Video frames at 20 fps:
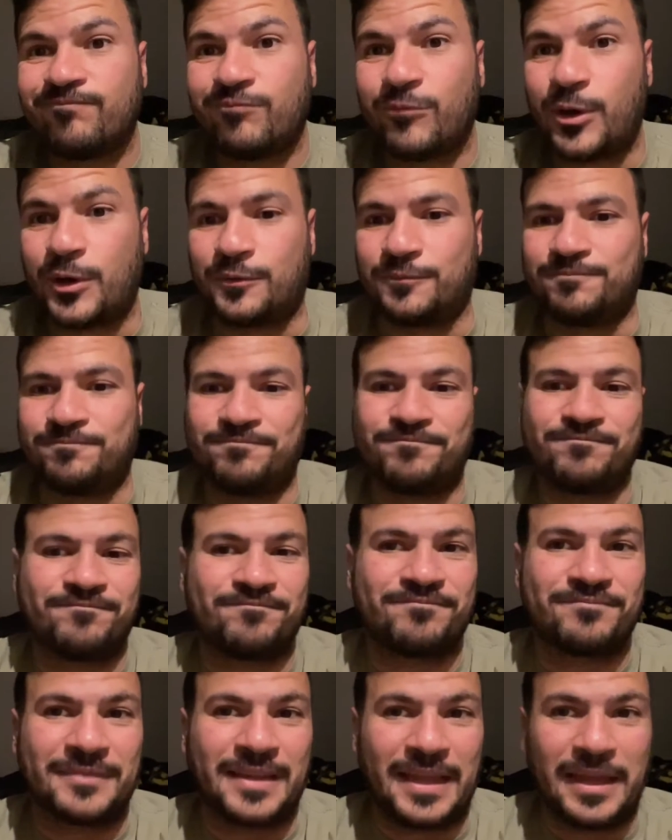Bueno,
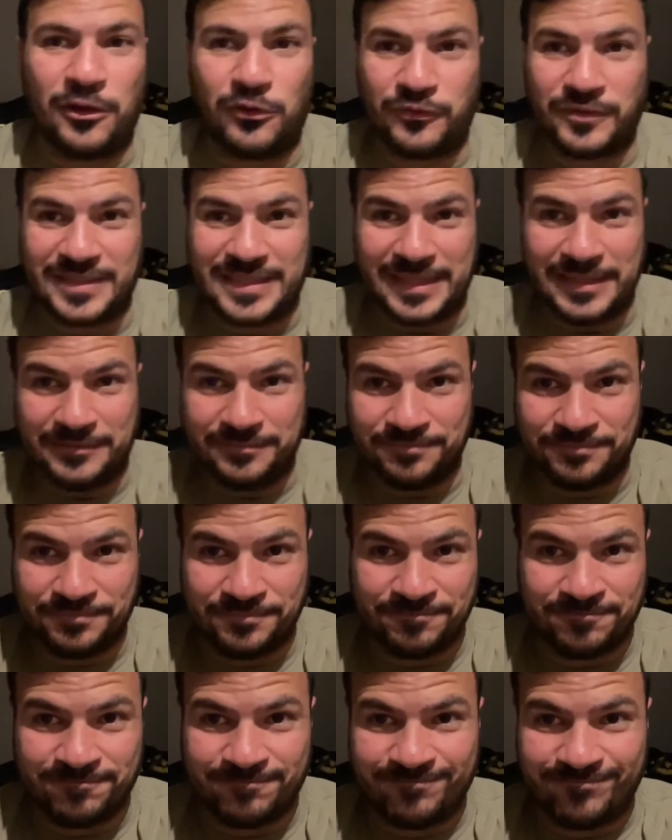es oficial.
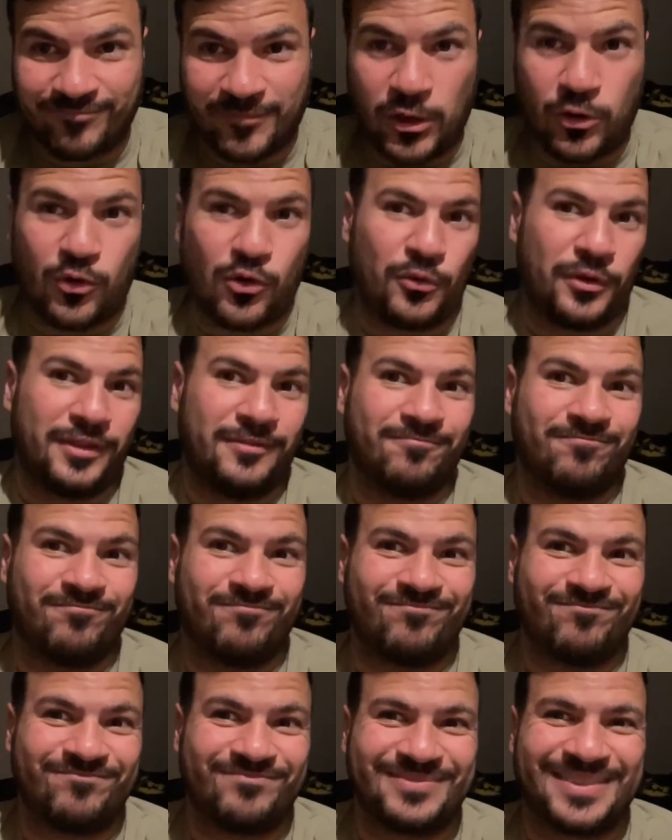Tengo
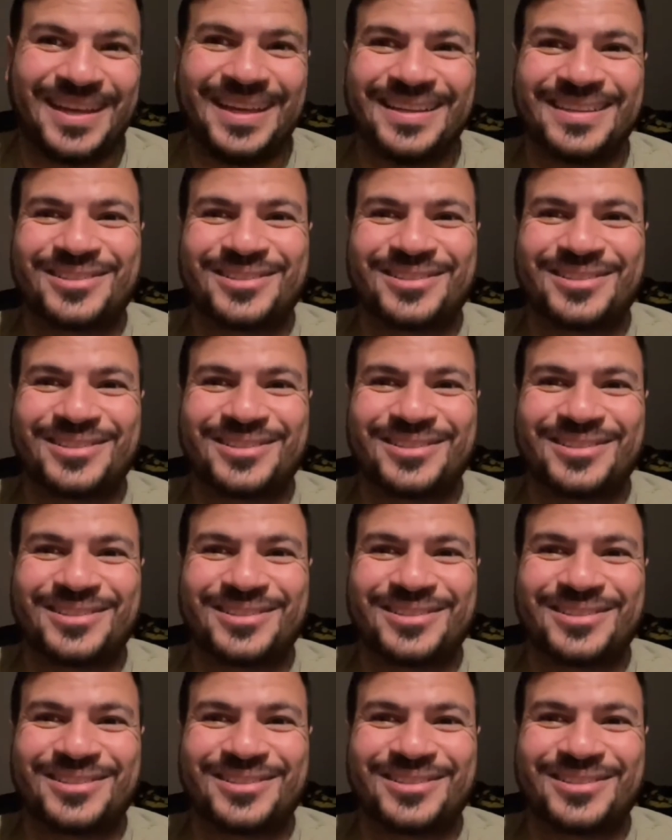COVID.